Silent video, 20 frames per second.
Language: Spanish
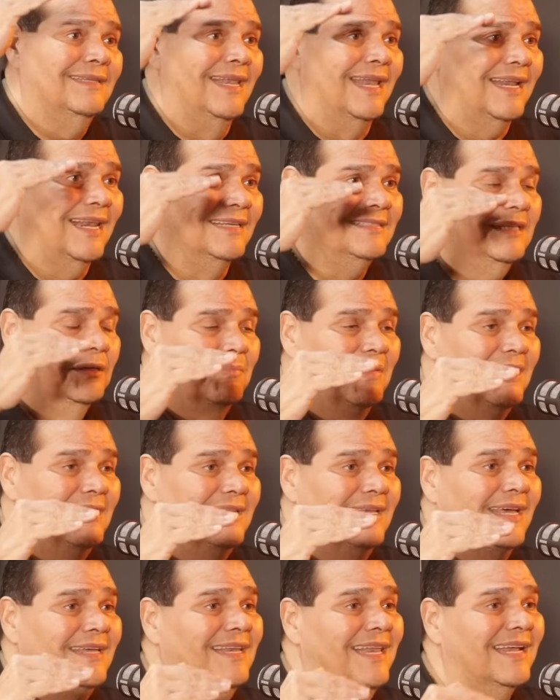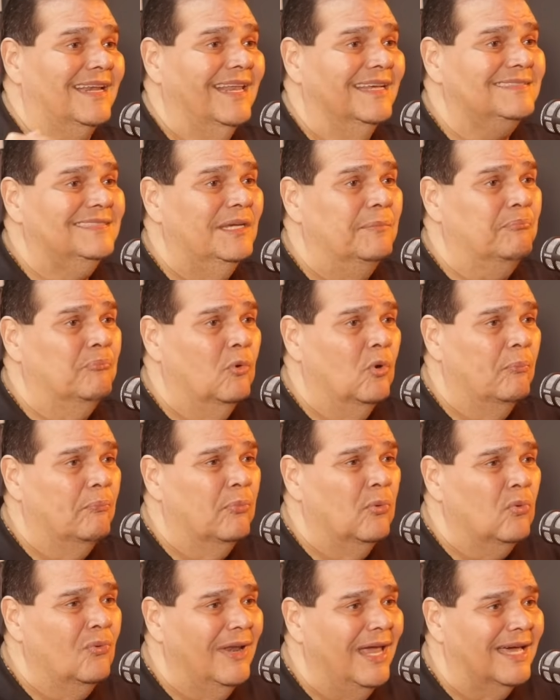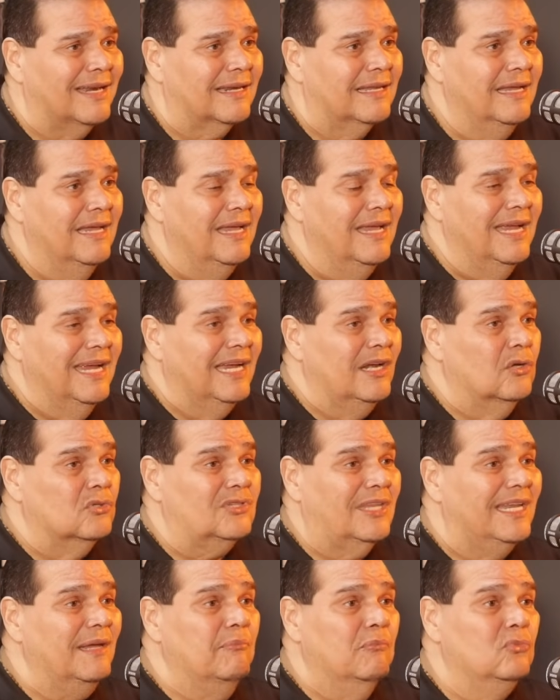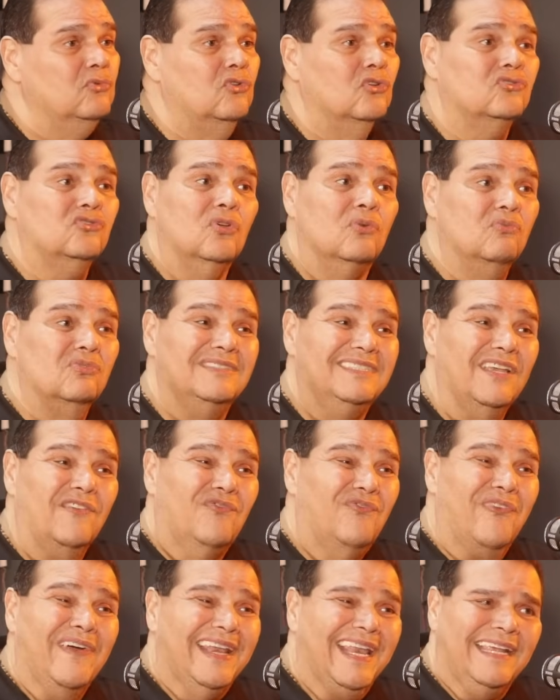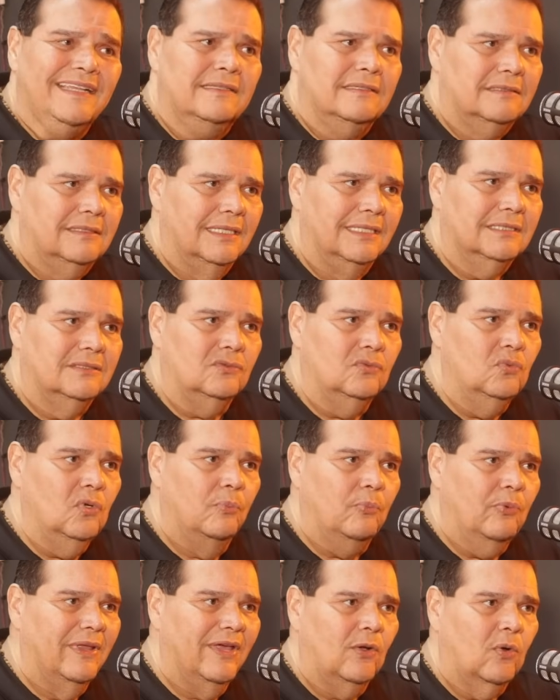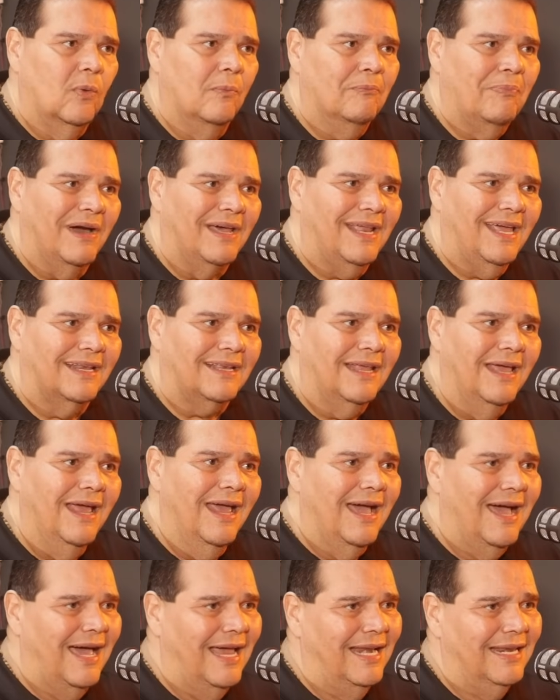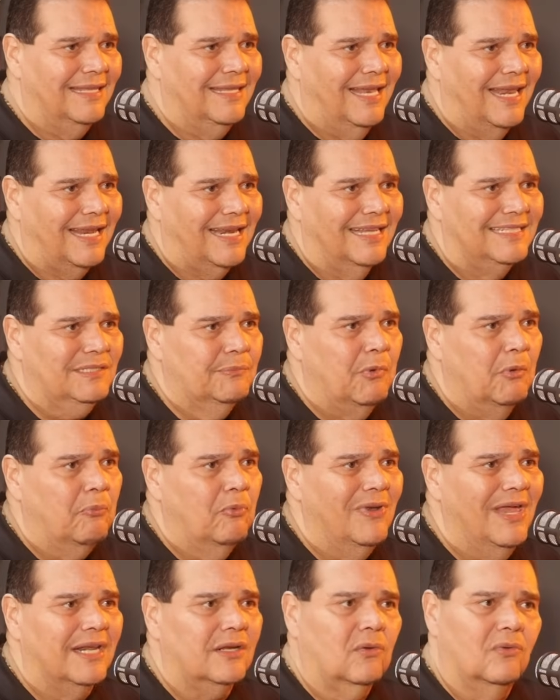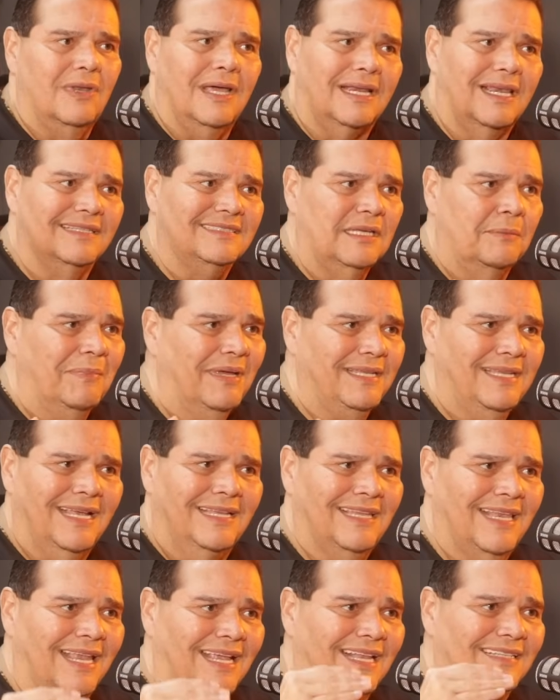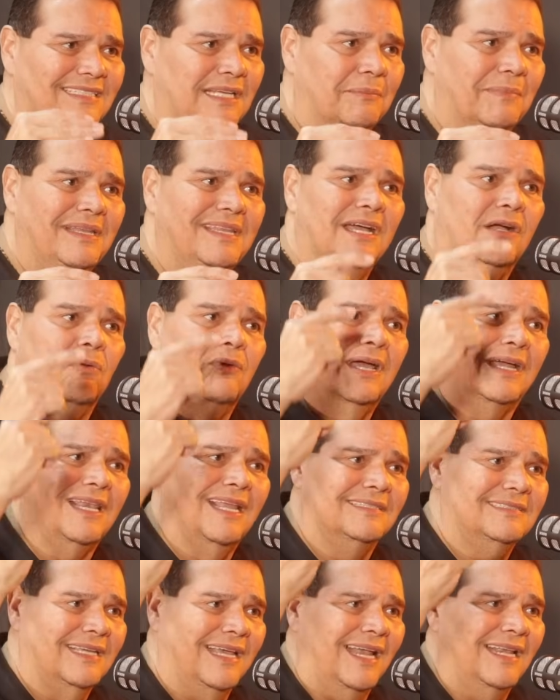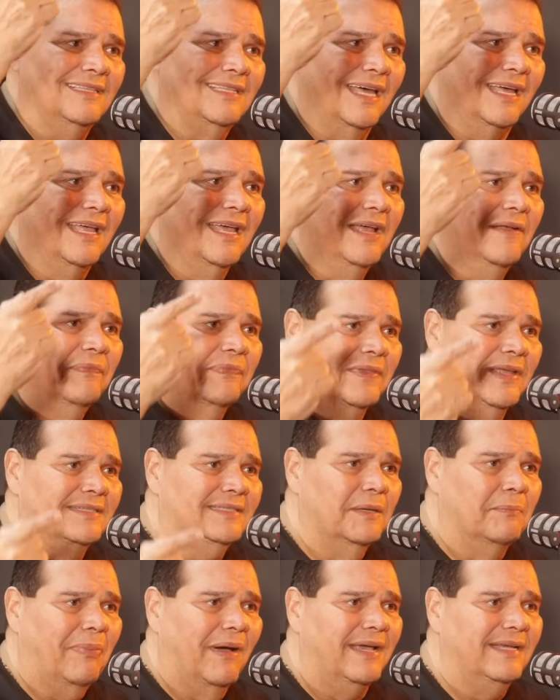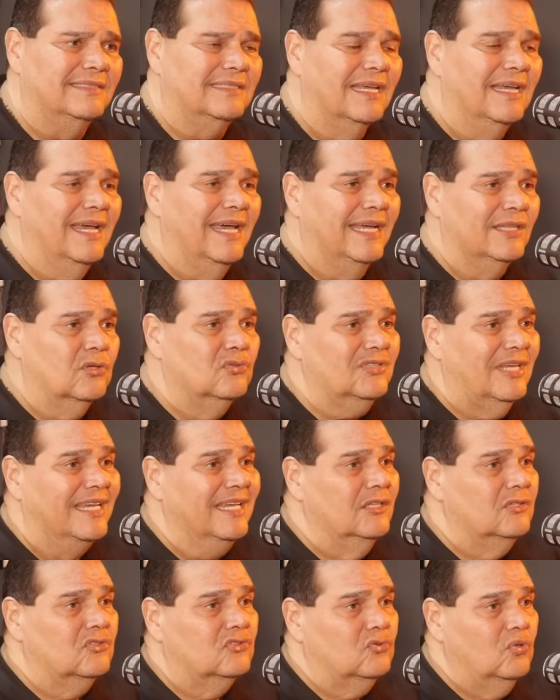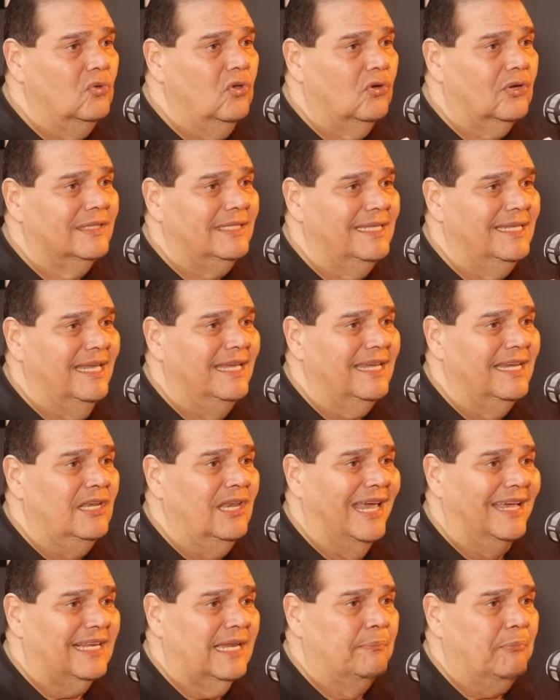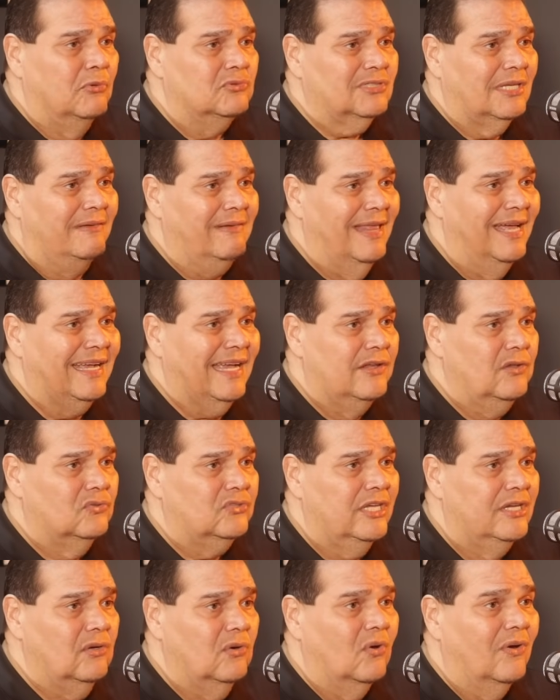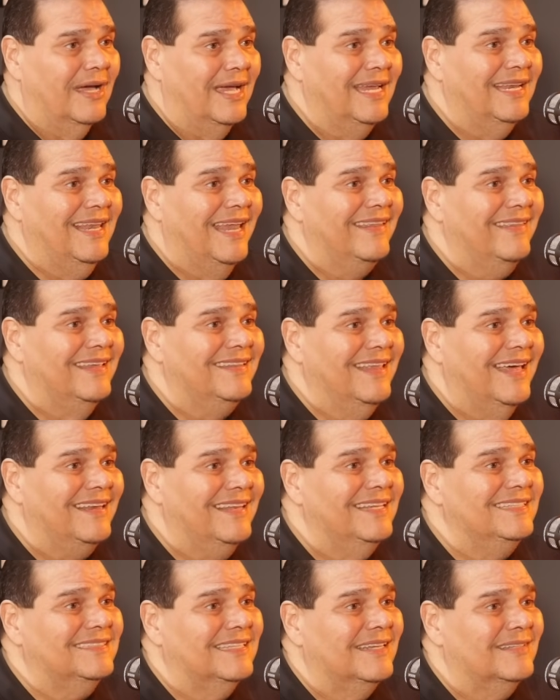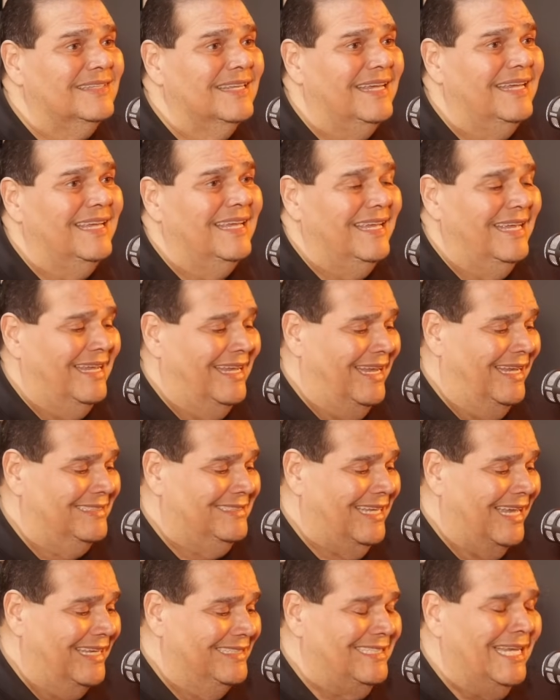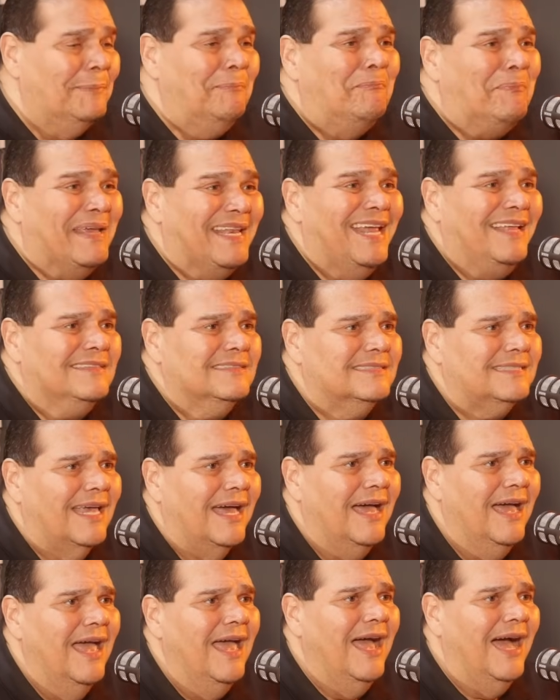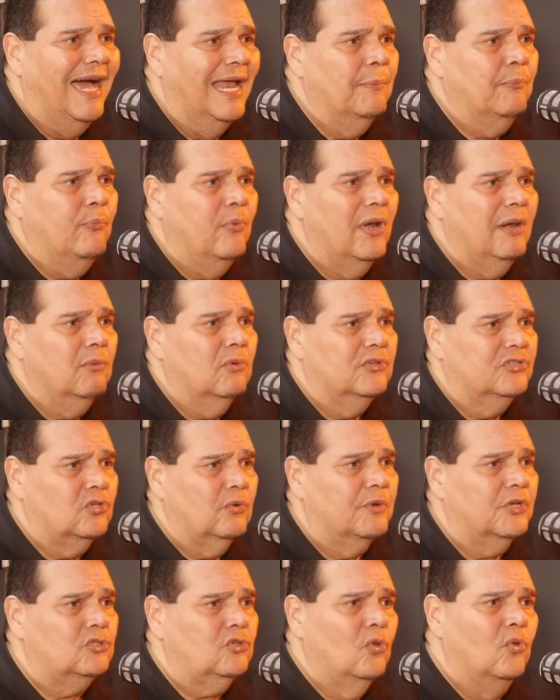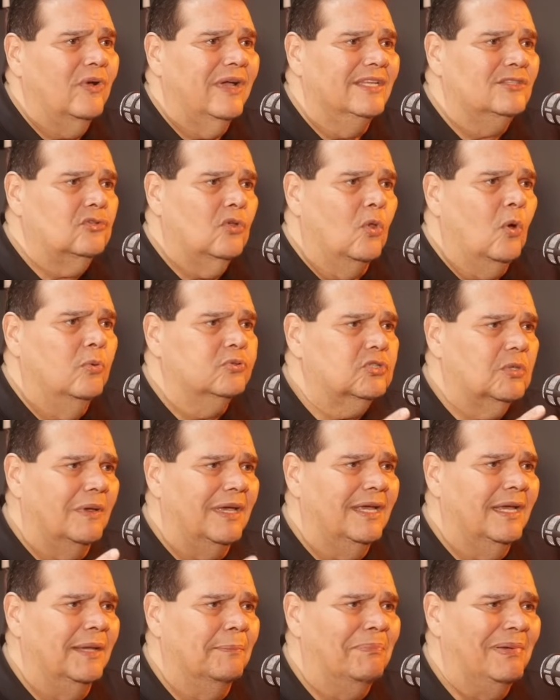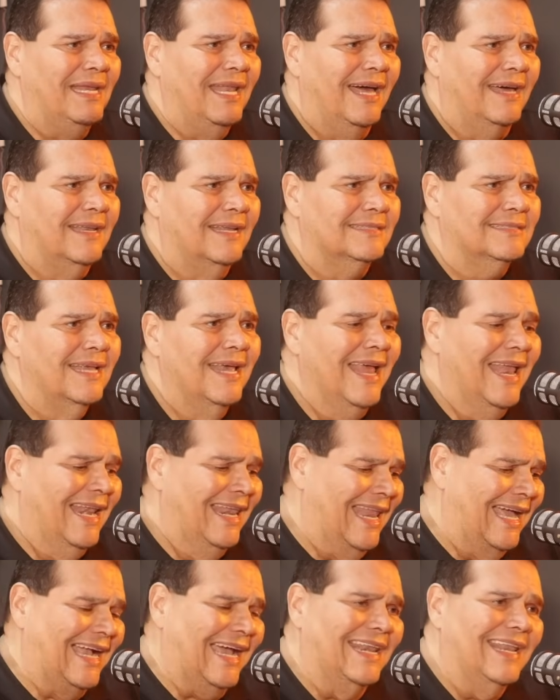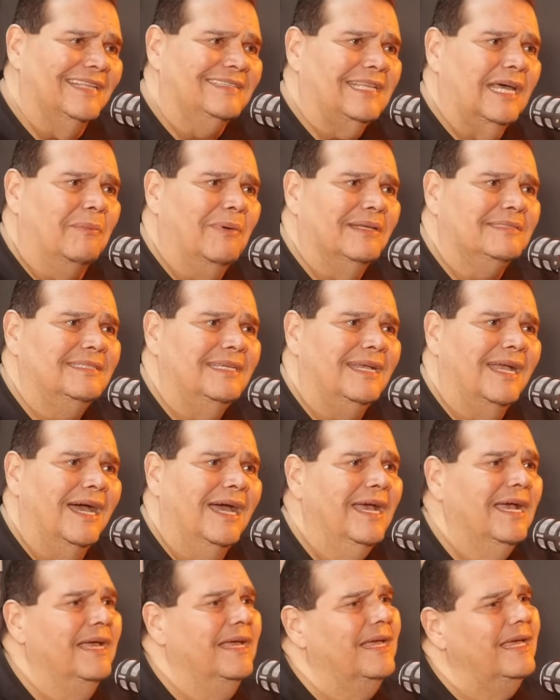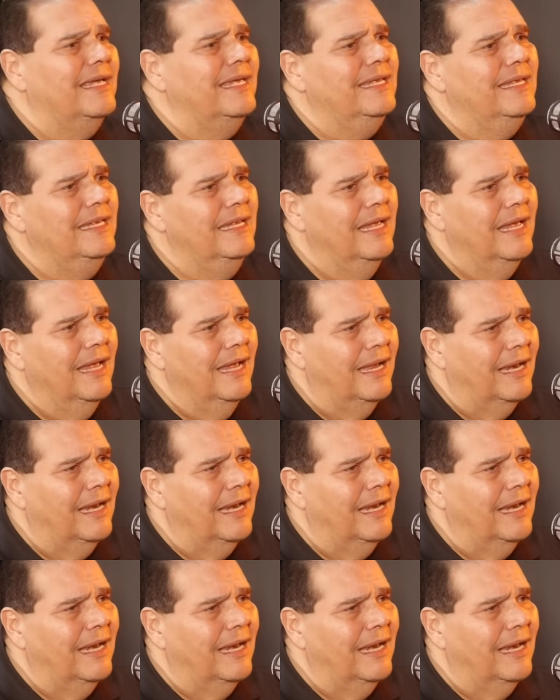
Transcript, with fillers: de la clase media y la clase popular. Los tres mundos son diferentes. Tú no puedes comparar al de la clase popular con la clase media, de la clase media con la clase alta de este país. Entonces, tú lo que tienes y la responsabilidad que yo tengo es la de darle eh, esa, esperanza al pueblo, sobre todo en estos dos eh, pilares, la canasta básica y eh,